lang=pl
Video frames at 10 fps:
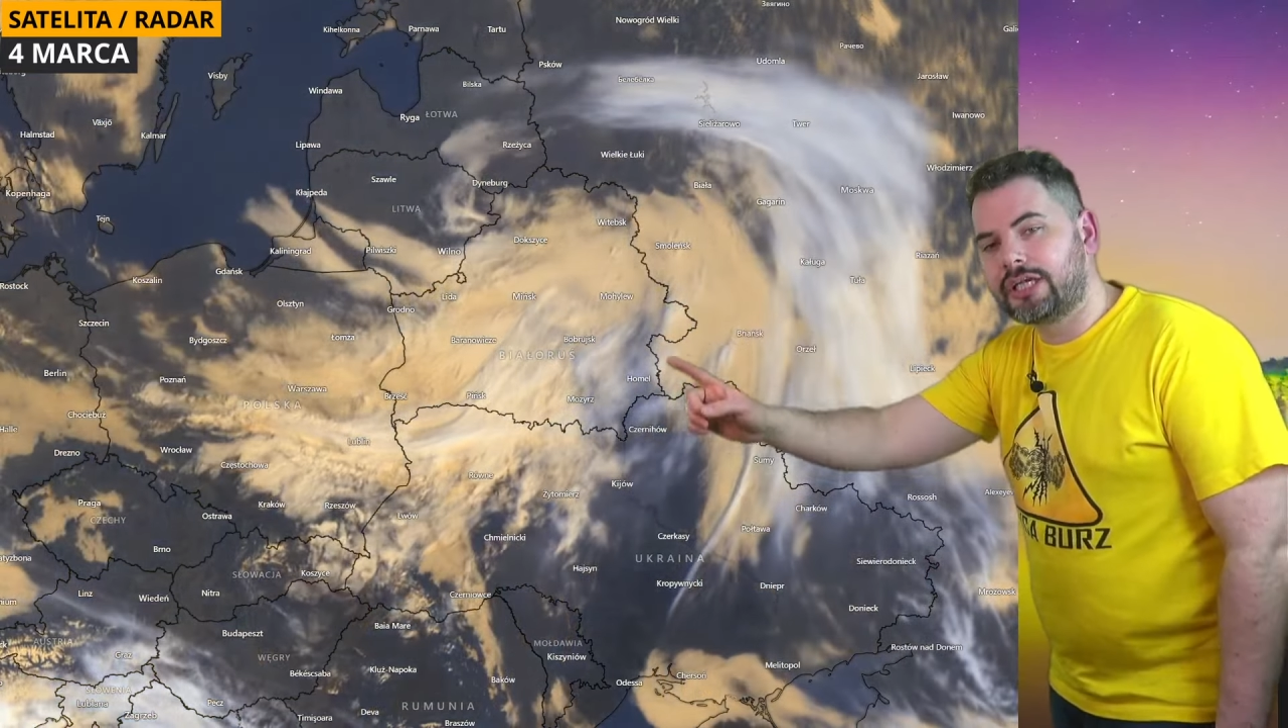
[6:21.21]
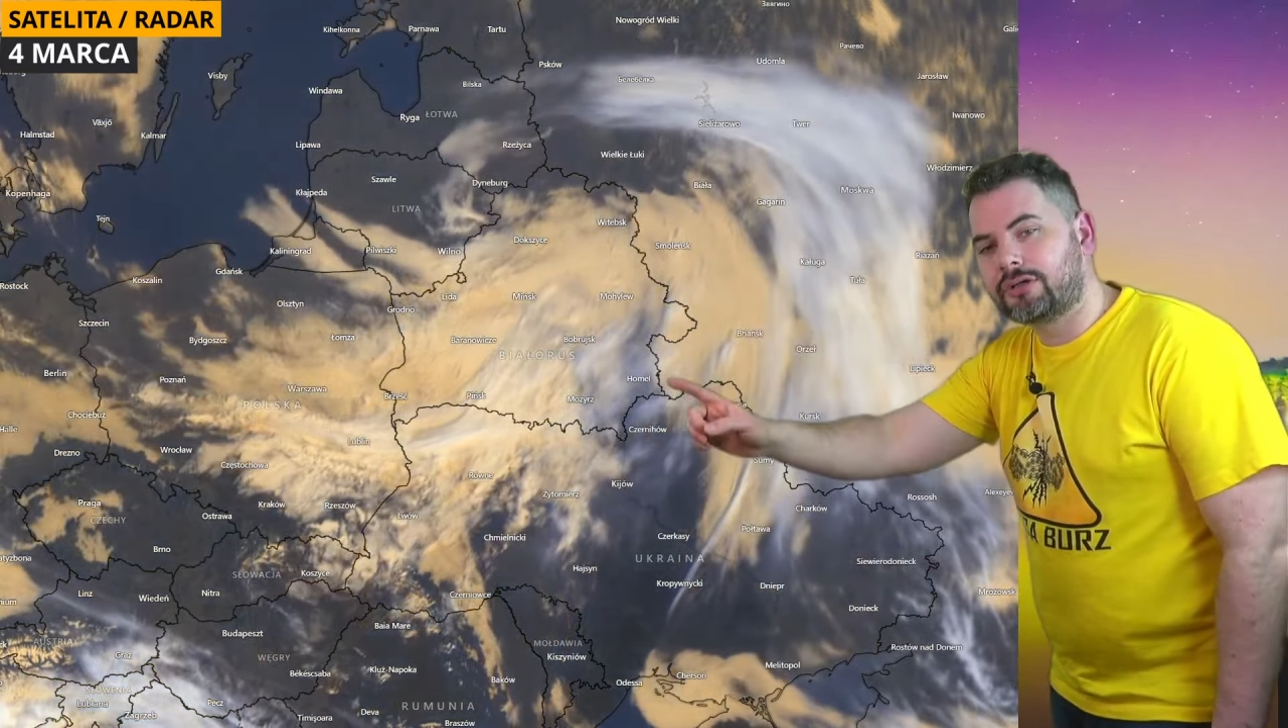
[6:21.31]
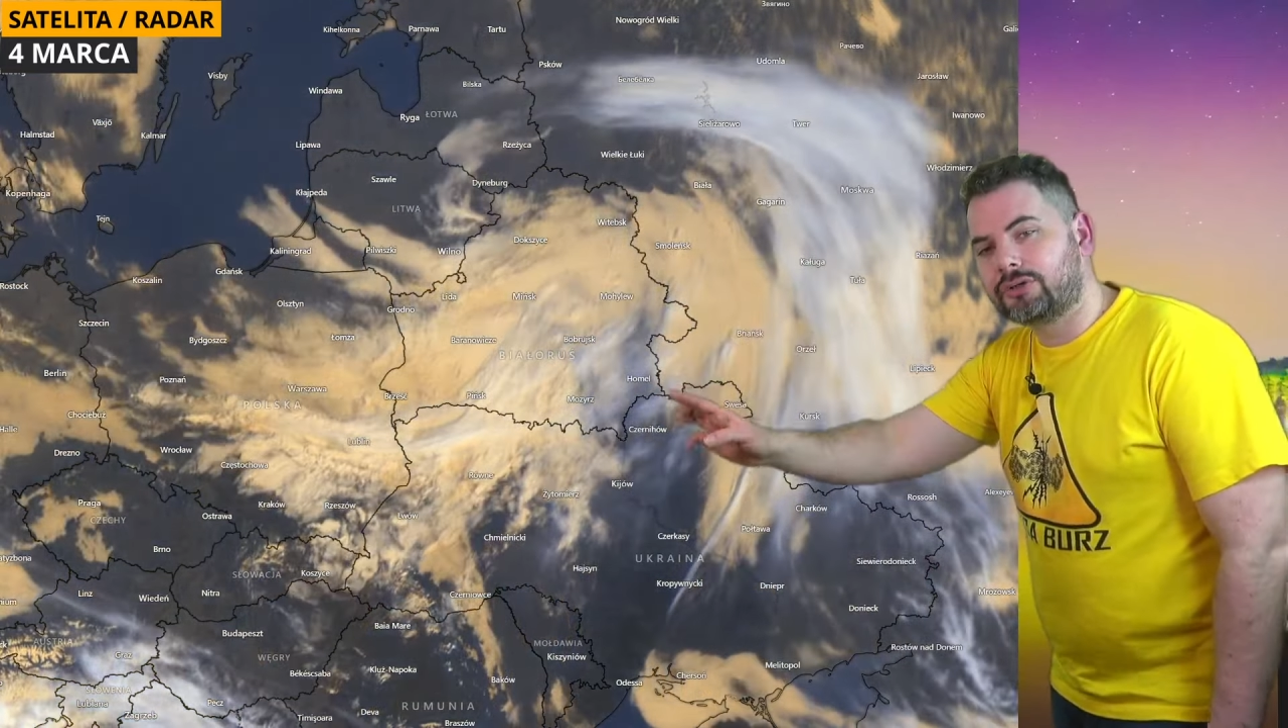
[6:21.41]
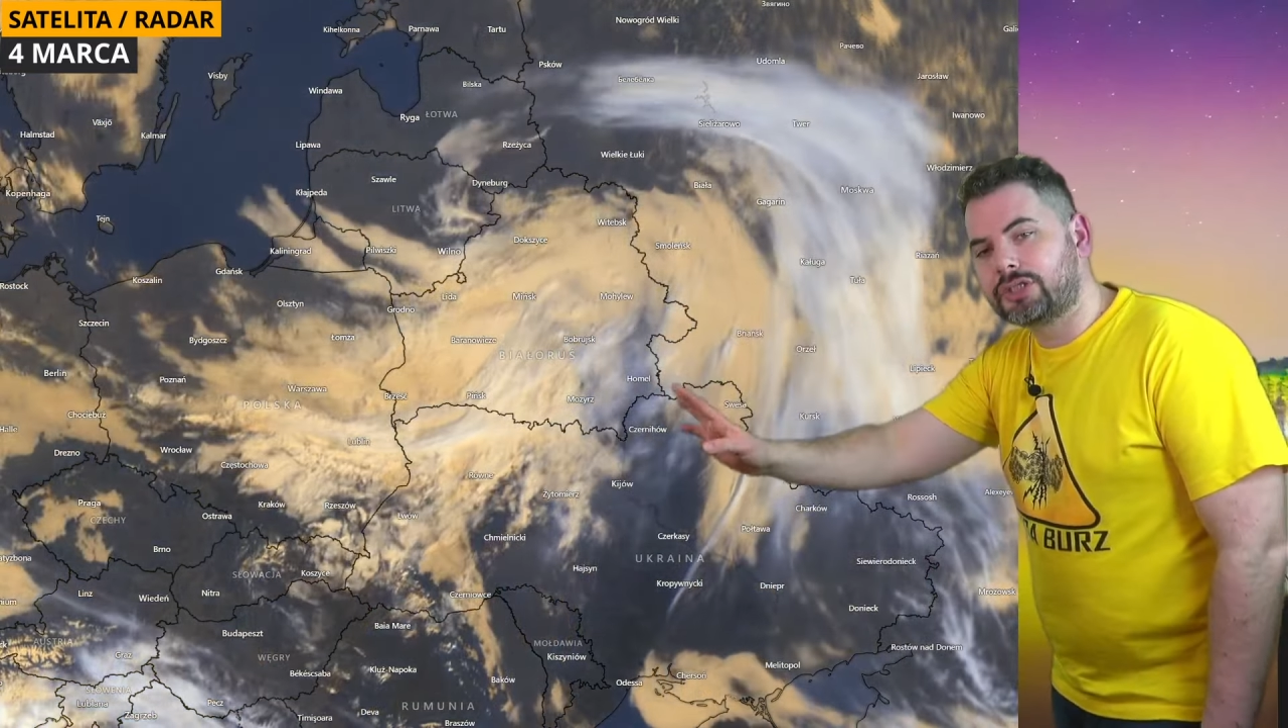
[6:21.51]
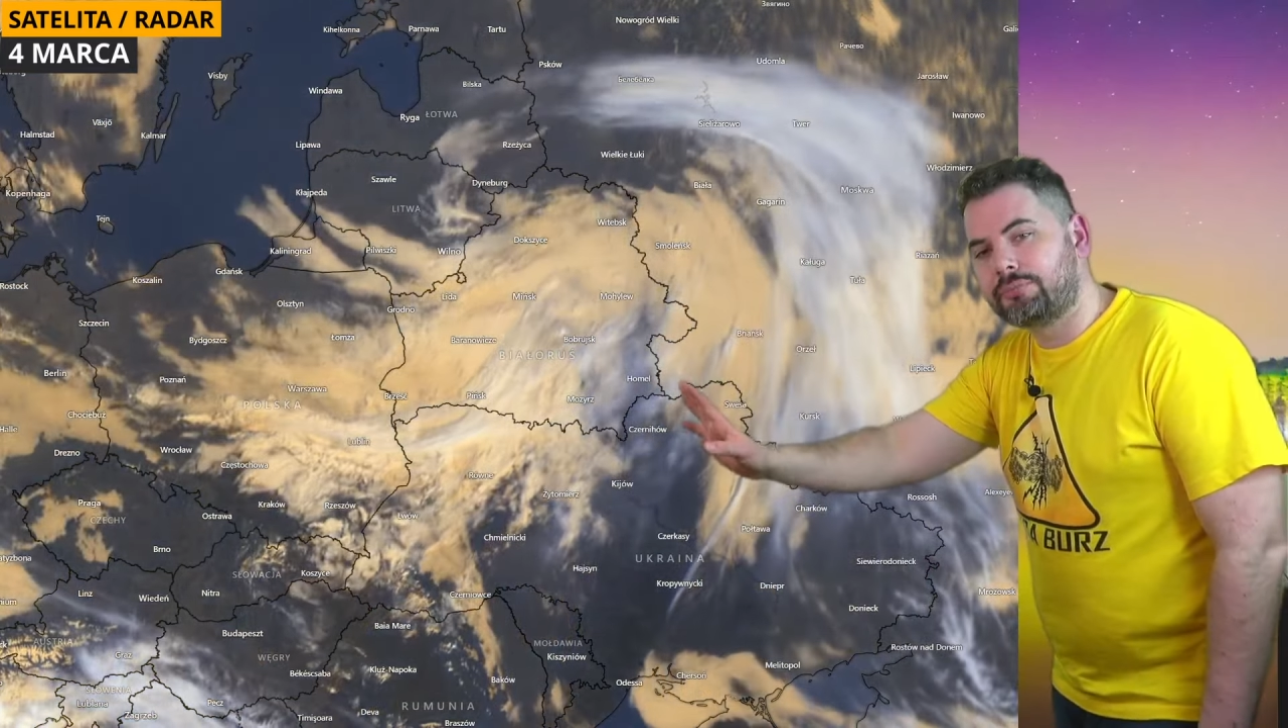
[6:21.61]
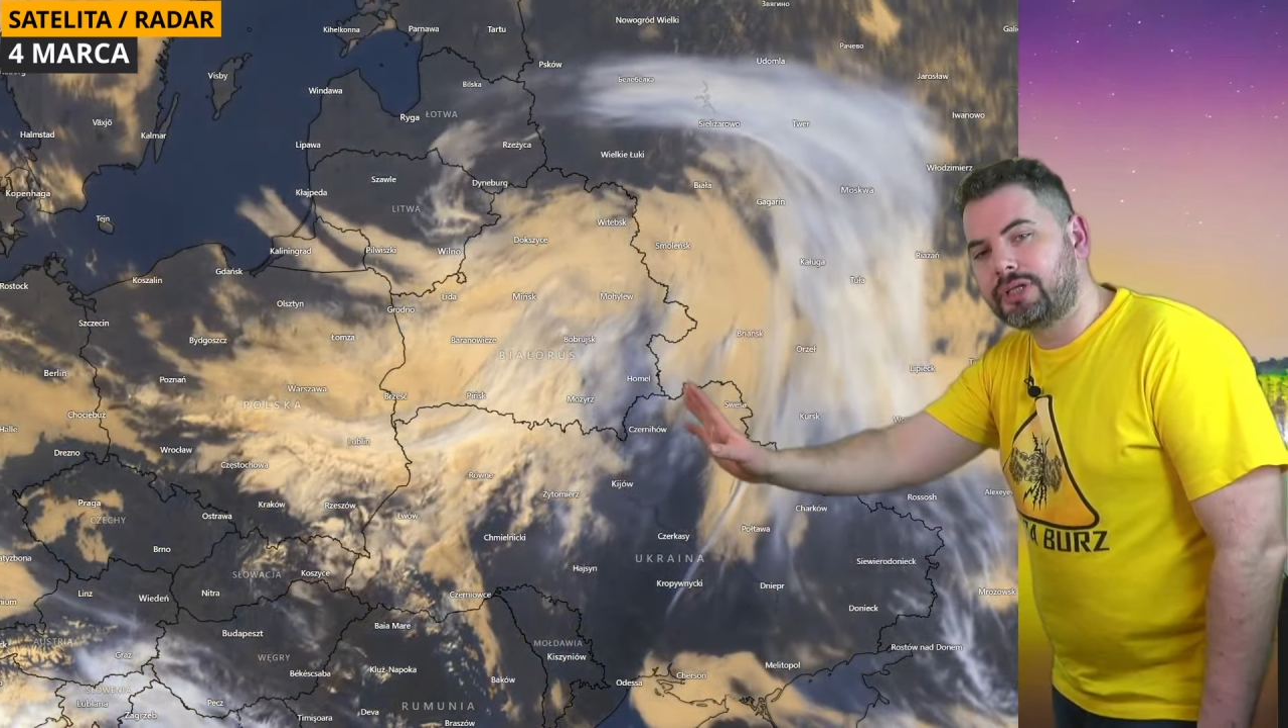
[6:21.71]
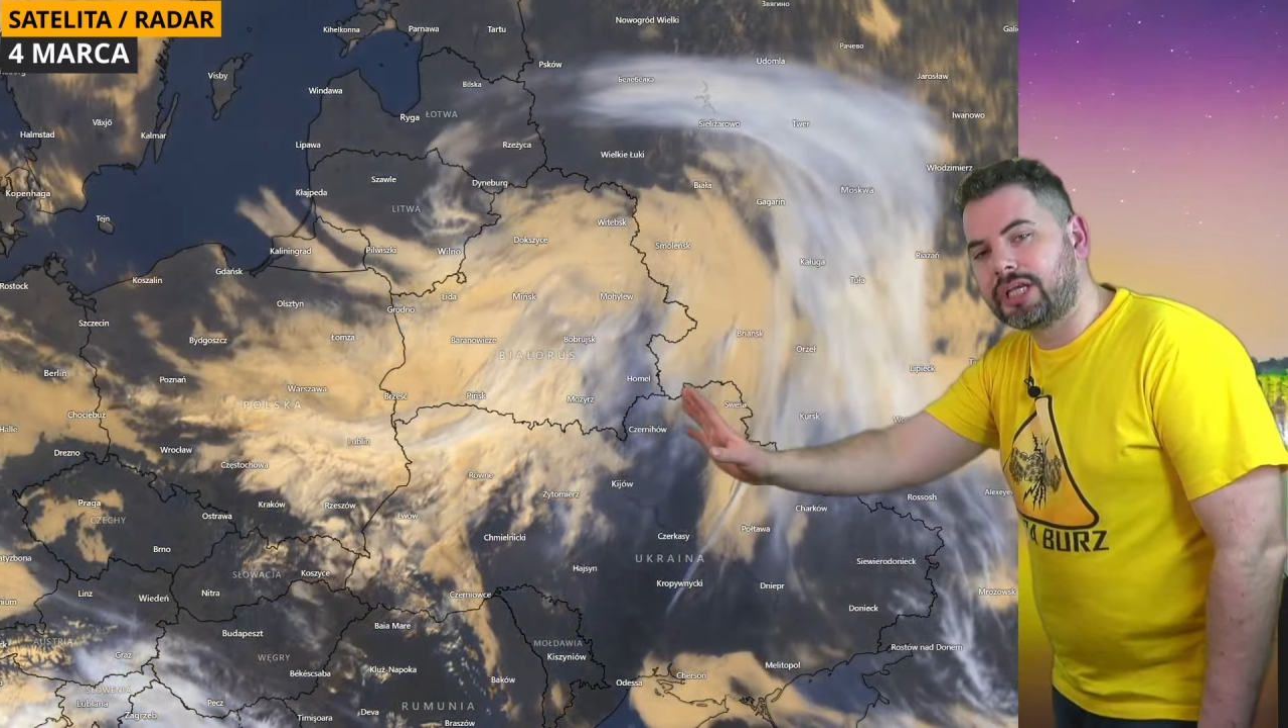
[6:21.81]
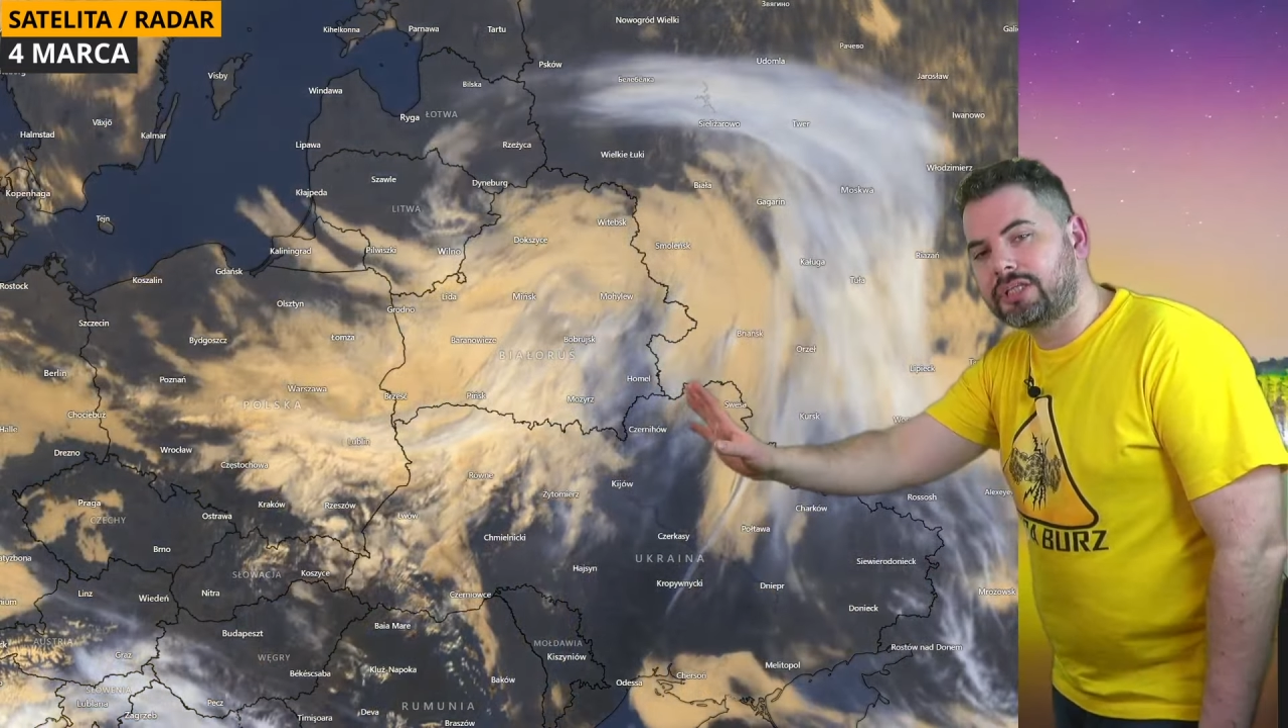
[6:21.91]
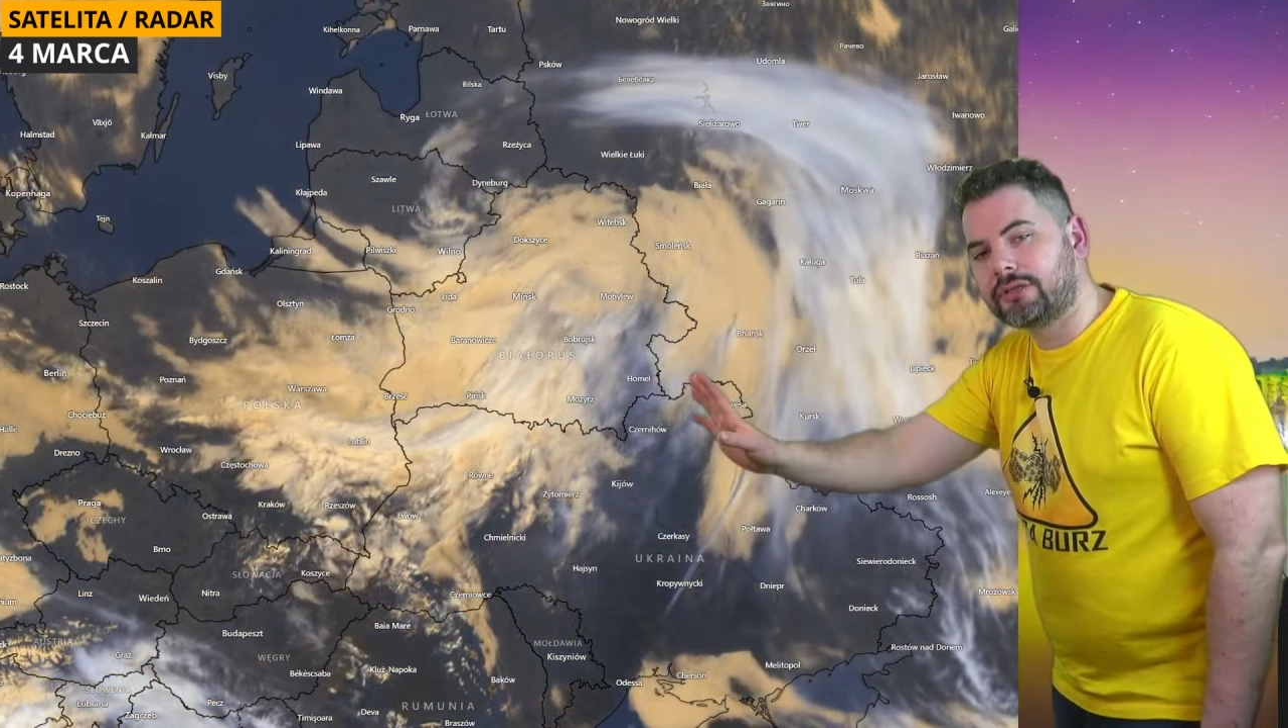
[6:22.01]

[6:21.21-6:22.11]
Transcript: jak on się pięknie